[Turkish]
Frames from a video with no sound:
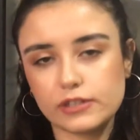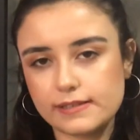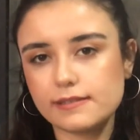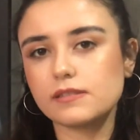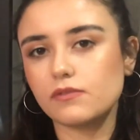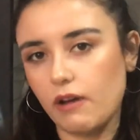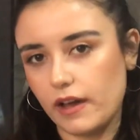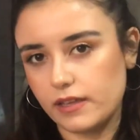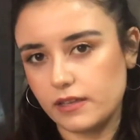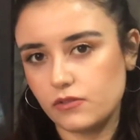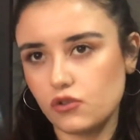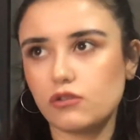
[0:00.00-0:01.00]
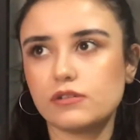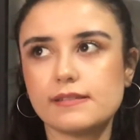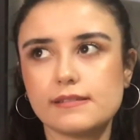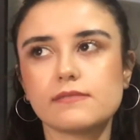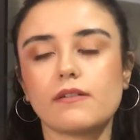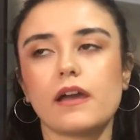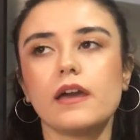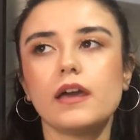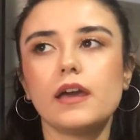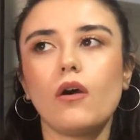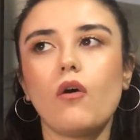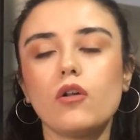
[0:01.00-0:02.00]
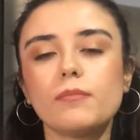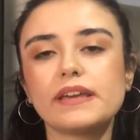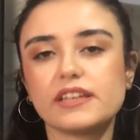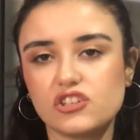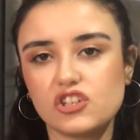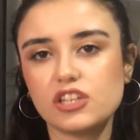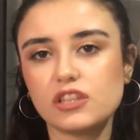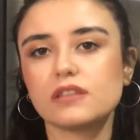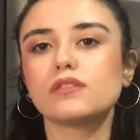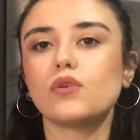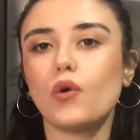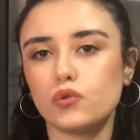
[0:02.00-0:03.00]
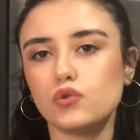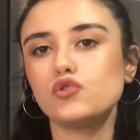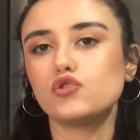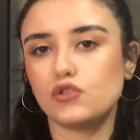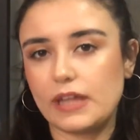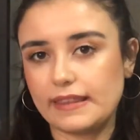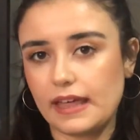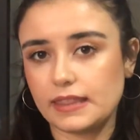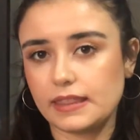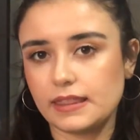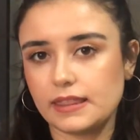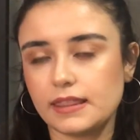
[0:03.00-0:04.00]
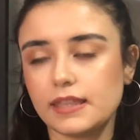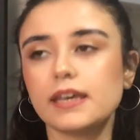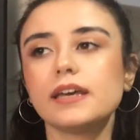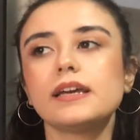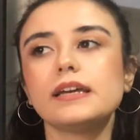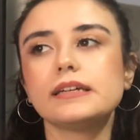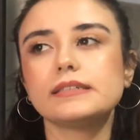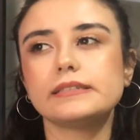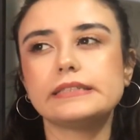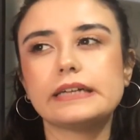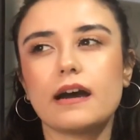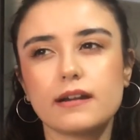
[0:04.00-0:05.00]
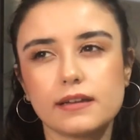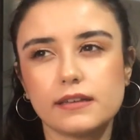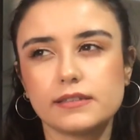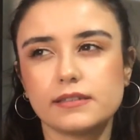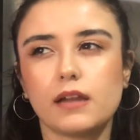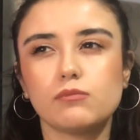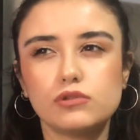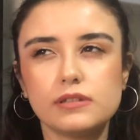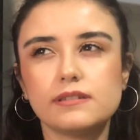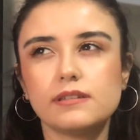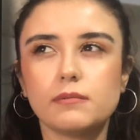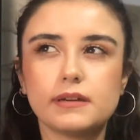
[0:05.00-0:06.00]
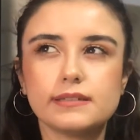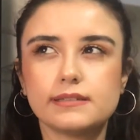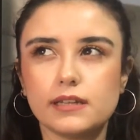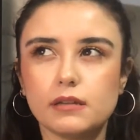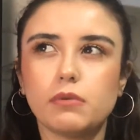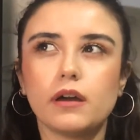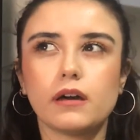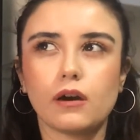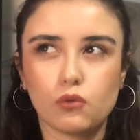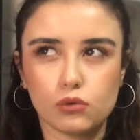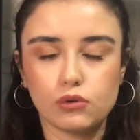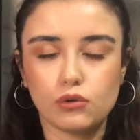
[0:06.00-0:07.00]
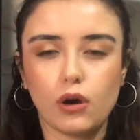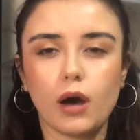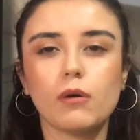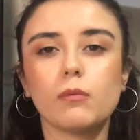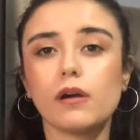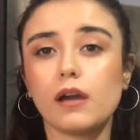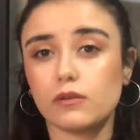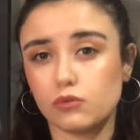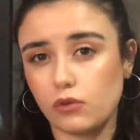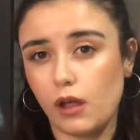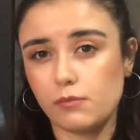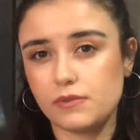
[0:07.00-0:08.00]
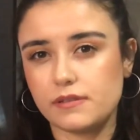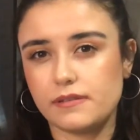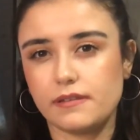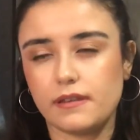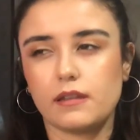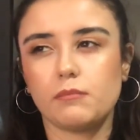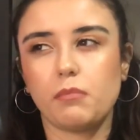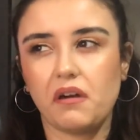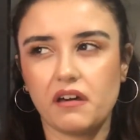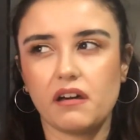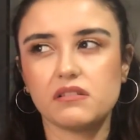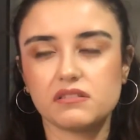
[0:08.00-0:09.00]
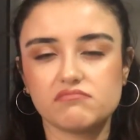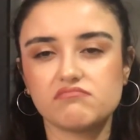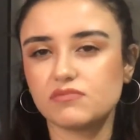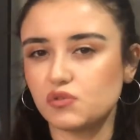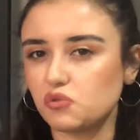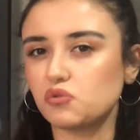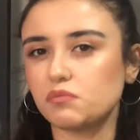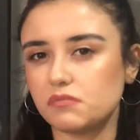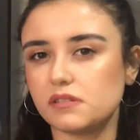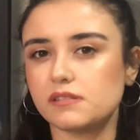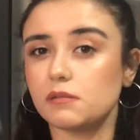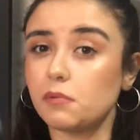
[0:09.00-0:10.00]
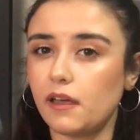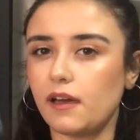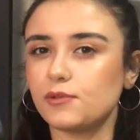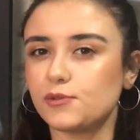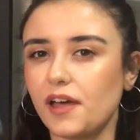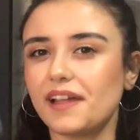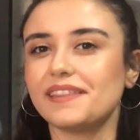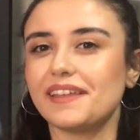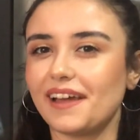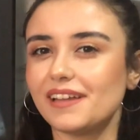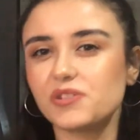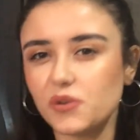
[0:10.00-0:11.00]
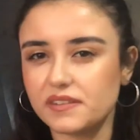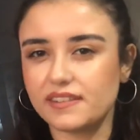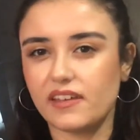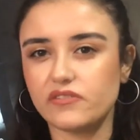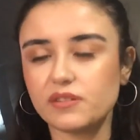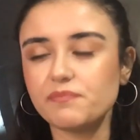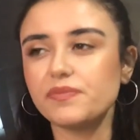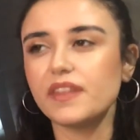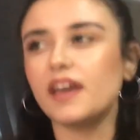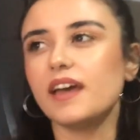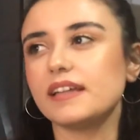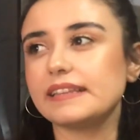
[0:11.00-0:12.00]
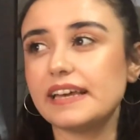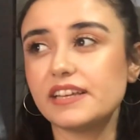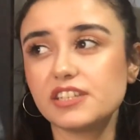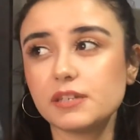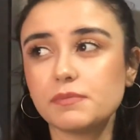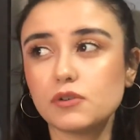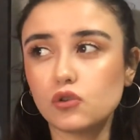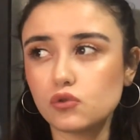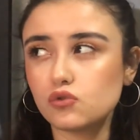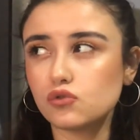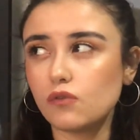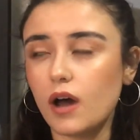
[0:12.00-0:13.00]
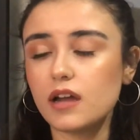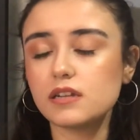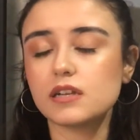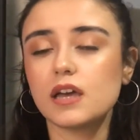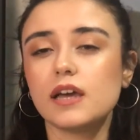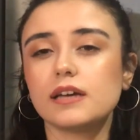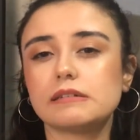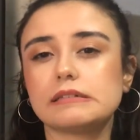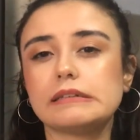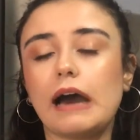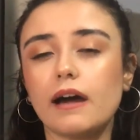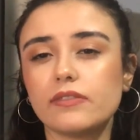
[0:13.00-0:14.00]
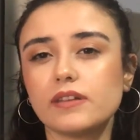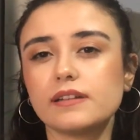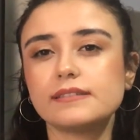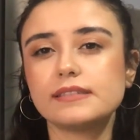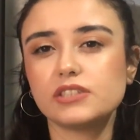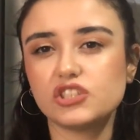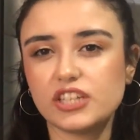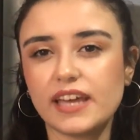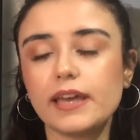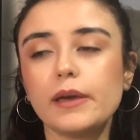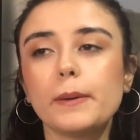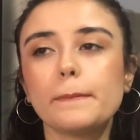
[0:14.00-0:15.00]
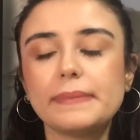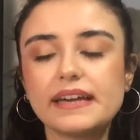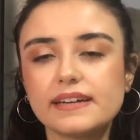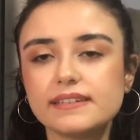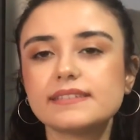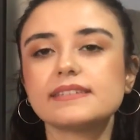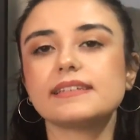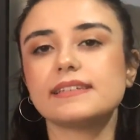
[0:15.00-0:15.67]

30 Reasons Why. 30 Reasons Why. Ölmek için 13 neden. Ee, arkadaşlar bu diziyi de ben izleyeli bayağı oluyor ama bayağı güzel bir diziydi. Yani bayağı tuttum diziyi. Bayağı güzeldi yani. Çok sevdim değişik bir konusu var. Ee, anlattığı şey bir kız